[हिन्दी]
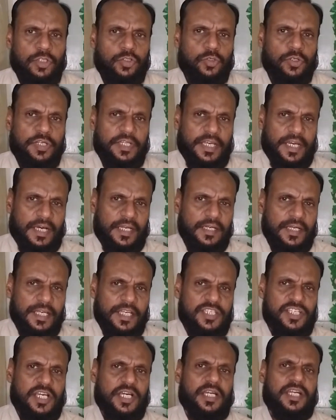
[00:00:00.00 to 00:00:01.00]
तो ड्यान का
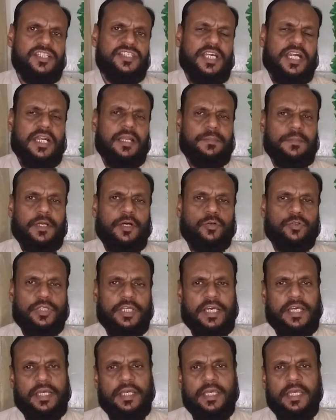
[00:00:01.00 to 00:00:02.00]
एक कलर चार्ट अपना
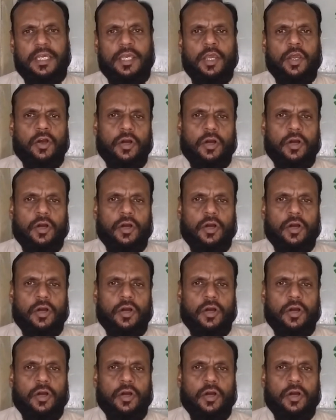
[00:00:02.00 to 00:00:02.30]
होता है